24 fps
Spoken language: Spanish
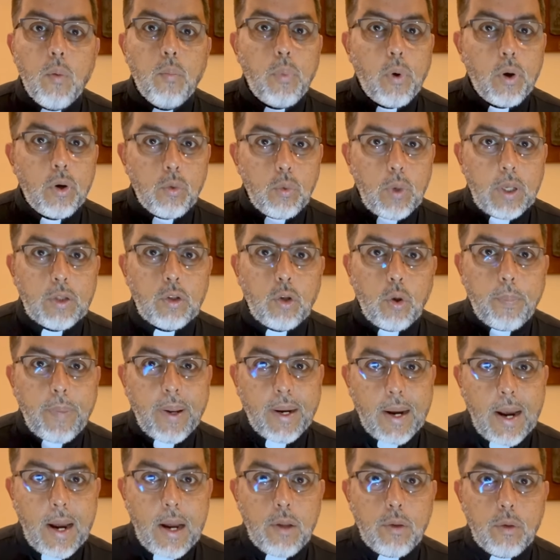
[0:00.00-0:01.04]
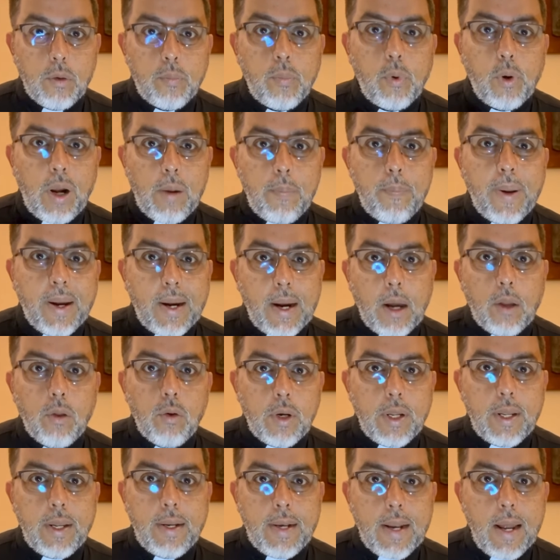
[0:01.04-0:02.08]
por nuestro pecado, por el pecado
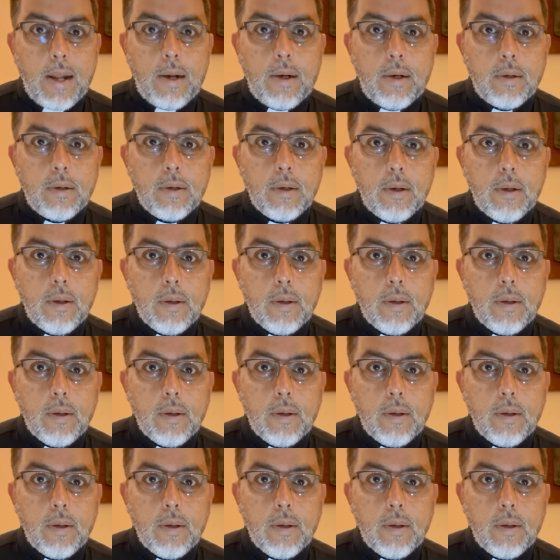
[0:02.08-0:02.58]
original.